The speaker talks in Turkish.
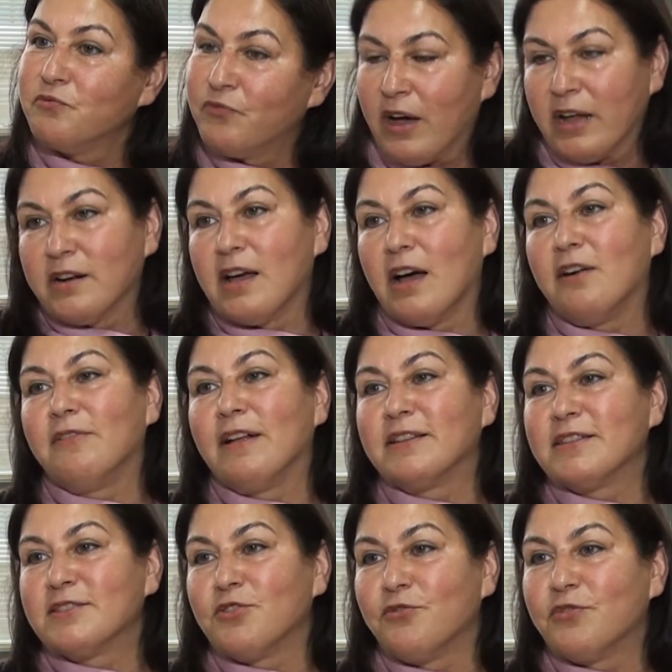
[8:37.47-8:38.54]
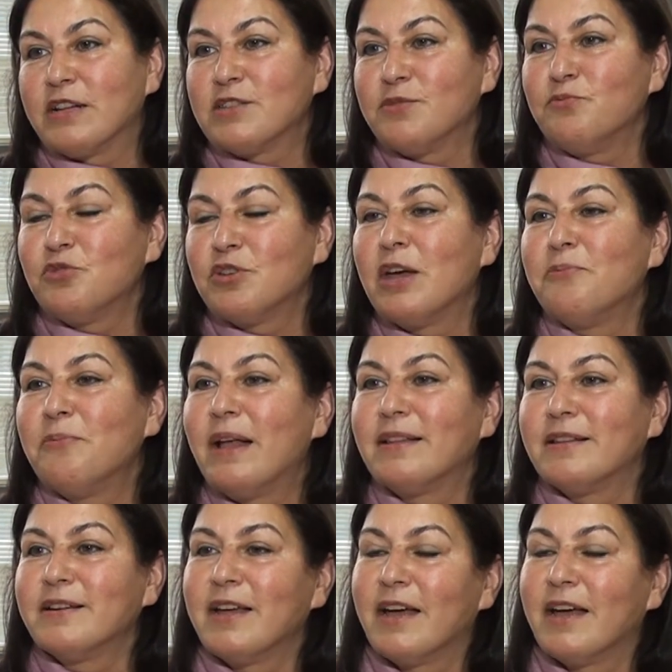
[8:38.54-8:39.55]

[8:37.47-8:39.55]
Van kahvaltı sofrası mükemmeldir.